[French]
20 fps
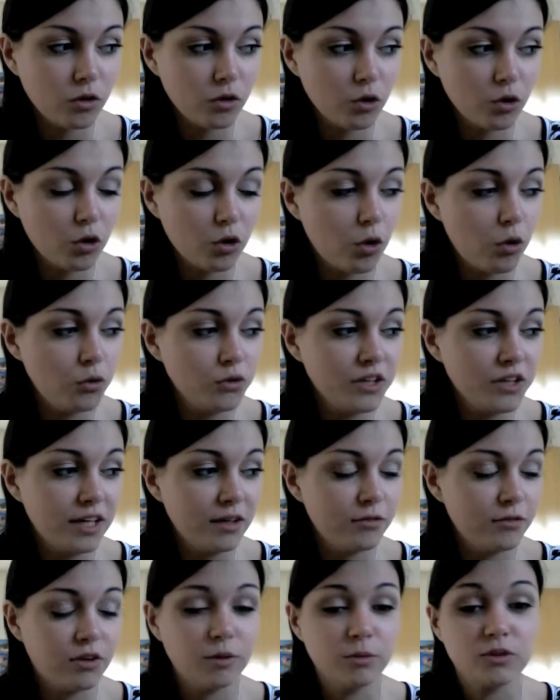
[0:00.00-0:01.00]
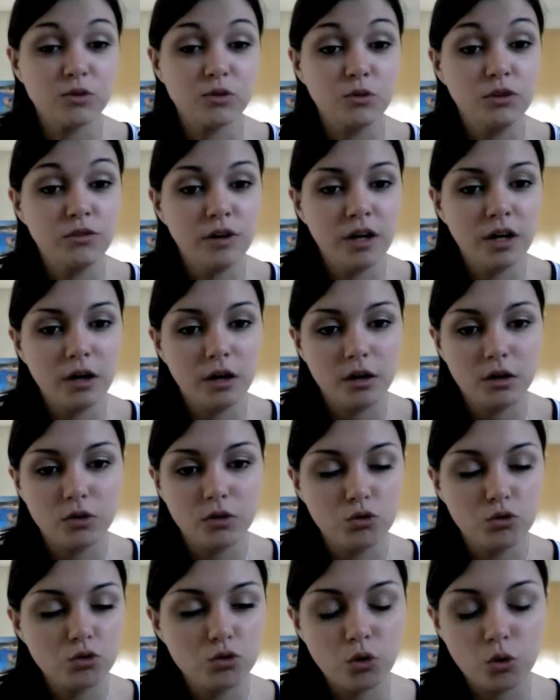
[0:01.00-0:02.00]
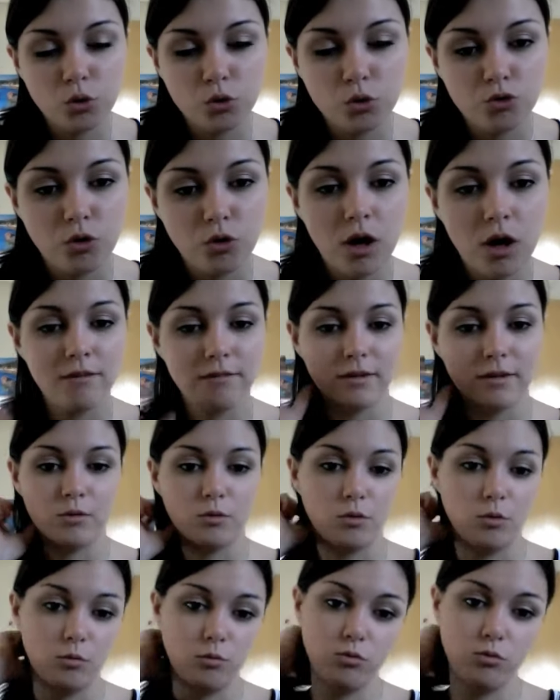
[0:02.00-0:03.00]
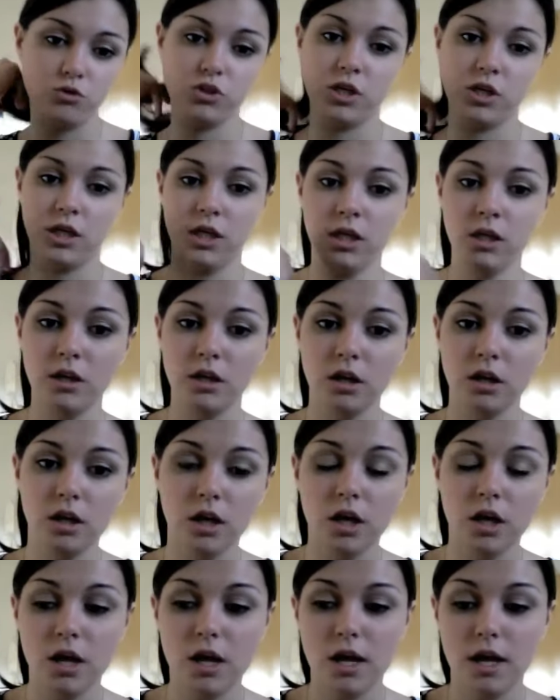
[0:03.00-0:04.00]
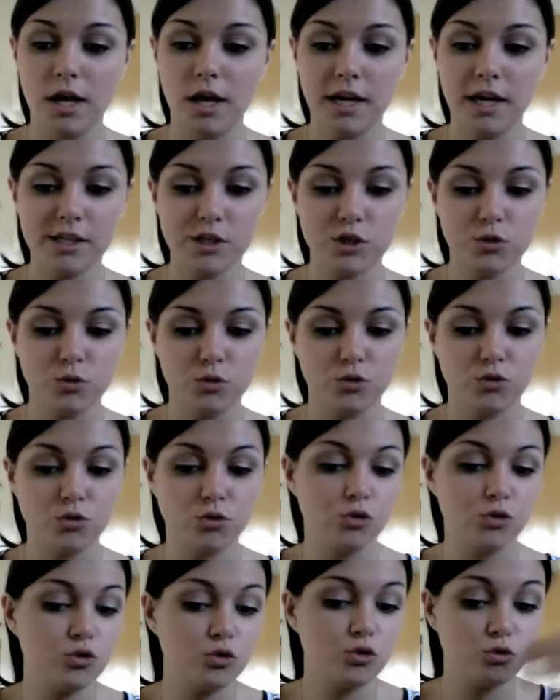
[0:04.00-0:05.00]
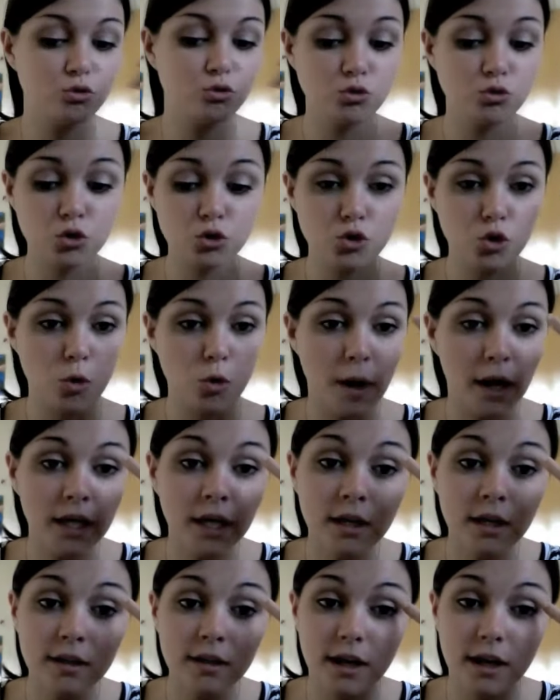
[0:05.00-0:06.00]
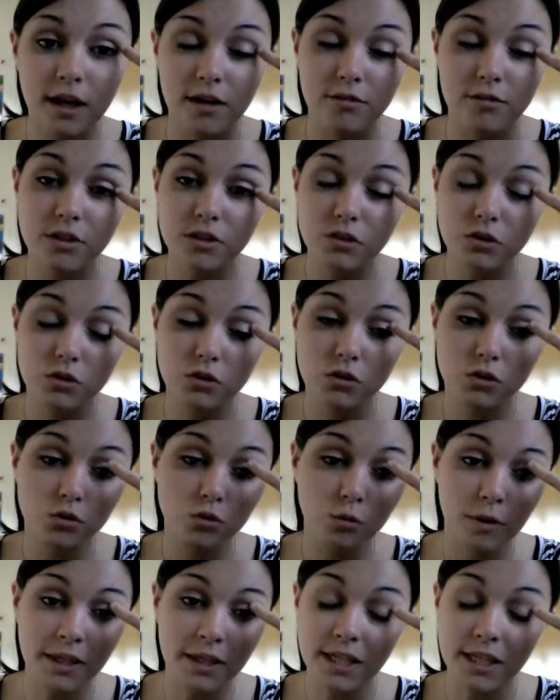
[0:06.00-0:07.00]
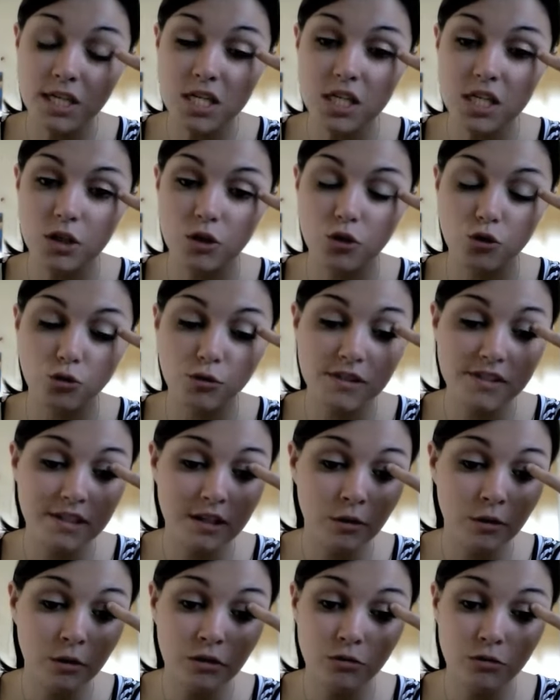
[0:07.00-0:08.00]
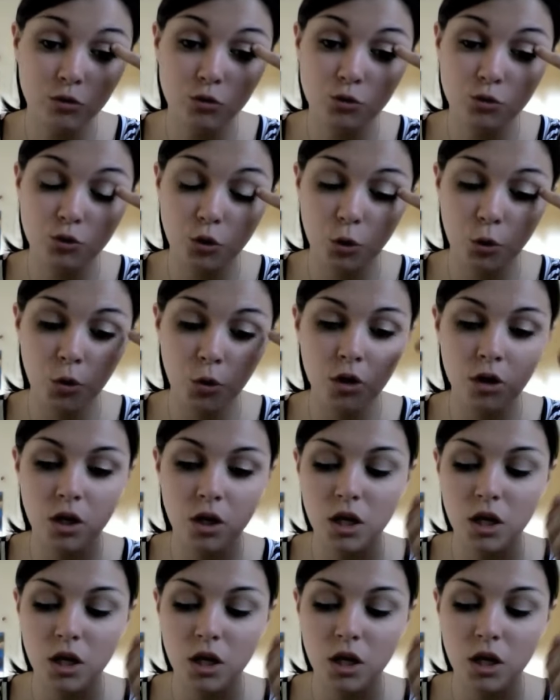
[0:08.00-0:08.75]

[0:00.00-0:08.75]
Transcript: quand on y allait, enfin parce qu'on y va euh, toujours le soir avec euh, mon chéri. Et je, toujours je remarquais qu'elle avait son maquillage qui cuisait au niveau du creux.